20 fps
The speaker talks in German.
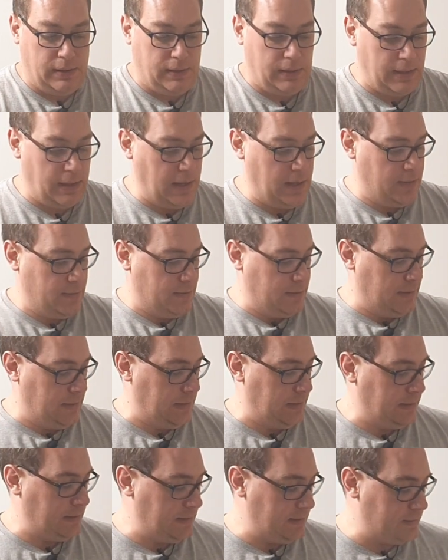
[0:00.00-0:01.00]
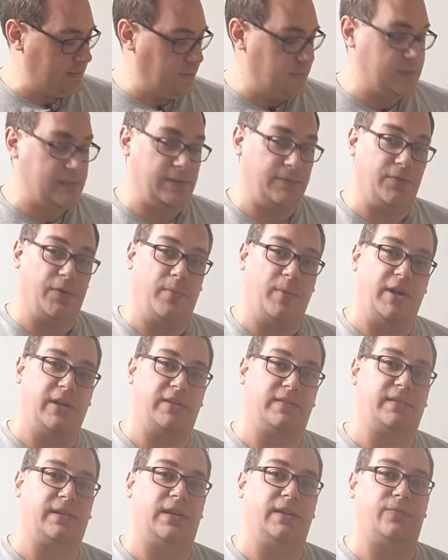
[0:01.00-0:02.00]
Genau, das soll es dann von
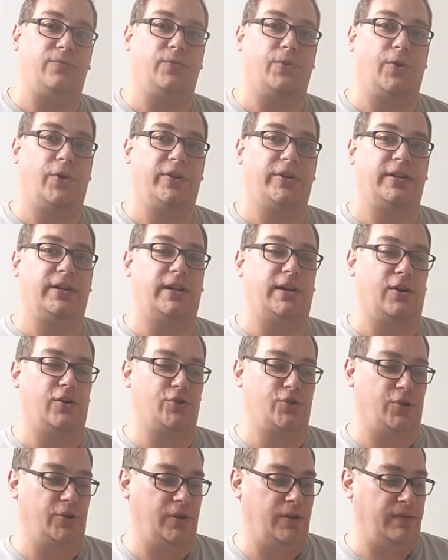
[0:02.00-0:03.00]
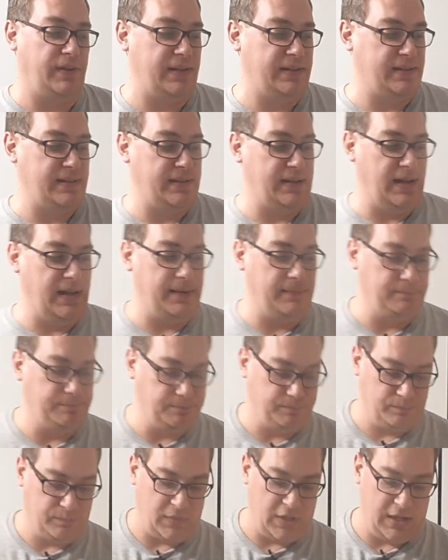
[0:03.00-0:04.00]
meiner Seite für heute dann auch schon gewesen sein.
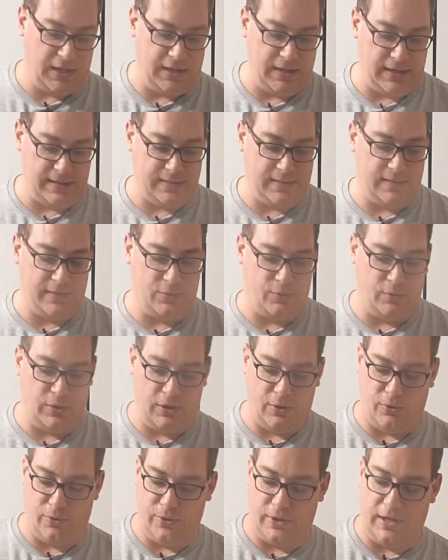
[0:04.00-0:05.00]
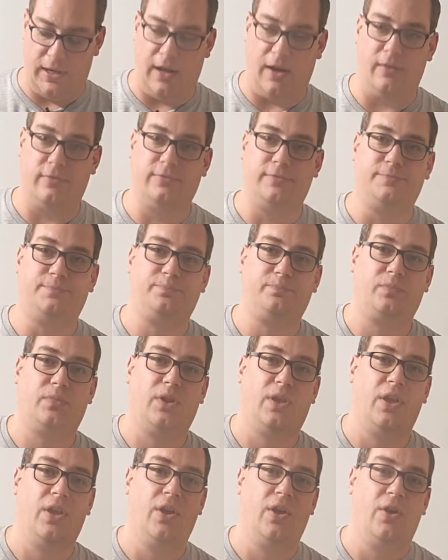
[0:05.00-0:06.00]
Ich lasse den Sud hier runterlaufen.
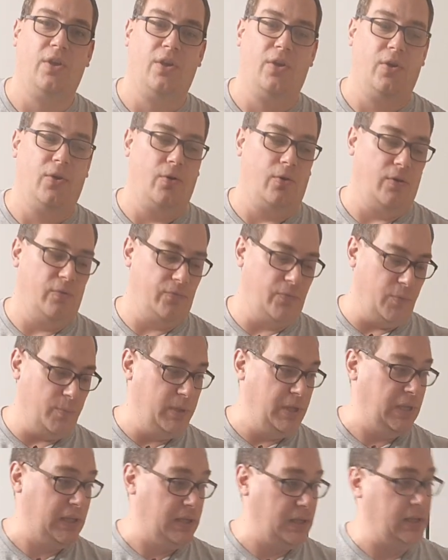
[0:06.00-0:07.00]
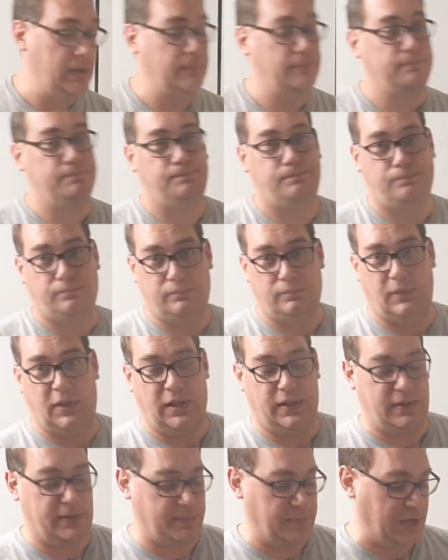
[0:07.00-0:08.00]
Und für mich,
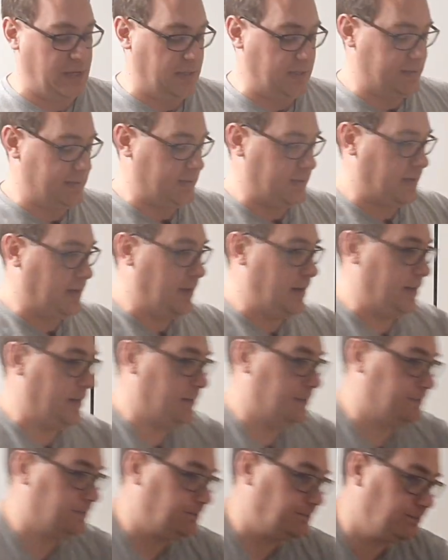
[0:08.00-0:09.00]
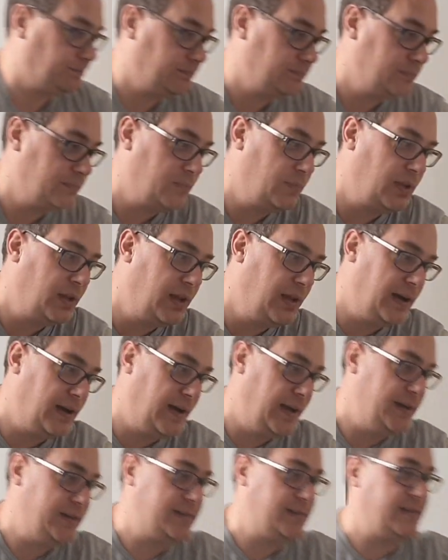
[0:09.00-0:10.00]
jetzt merke ich es gerade,
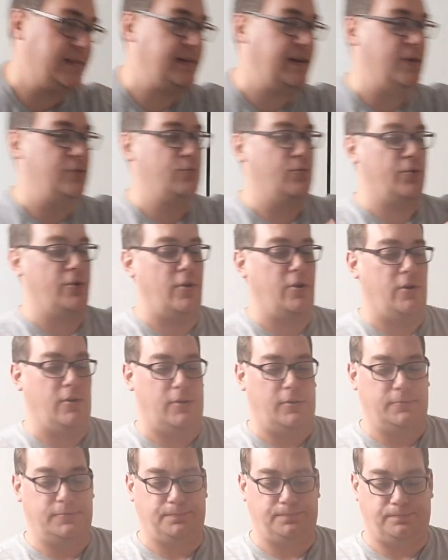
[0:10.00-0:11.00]
heißt es dann nur noch